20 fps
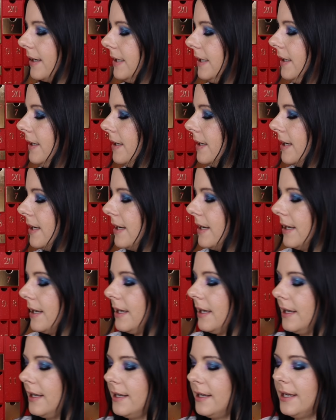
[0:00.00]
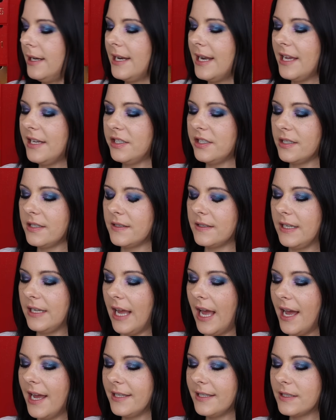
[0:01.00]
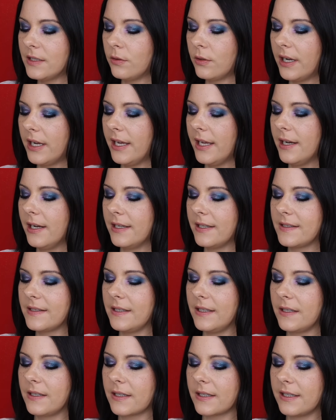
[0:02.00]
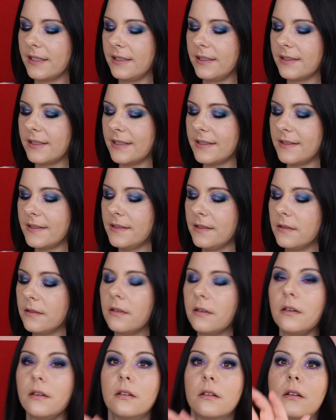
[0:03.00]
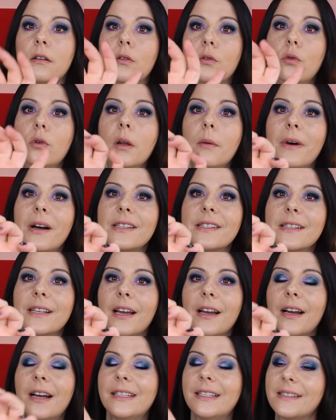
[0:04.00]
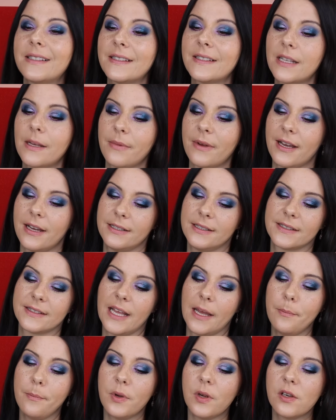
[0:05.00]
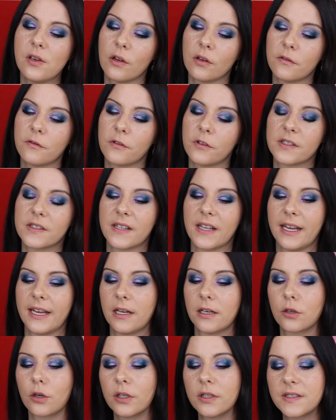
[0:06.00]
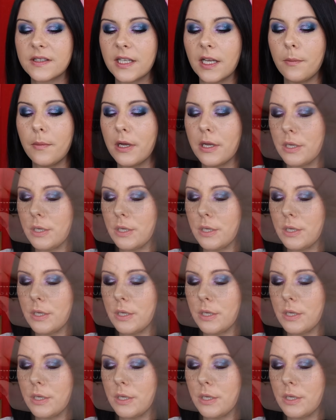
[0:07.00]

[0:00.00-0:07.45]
die äh, Lashes, nee, Eyes to Kill ist hier drin. Das ist eine coole Mascara, das ist aber ein Sample Not for Sale. Trotzdem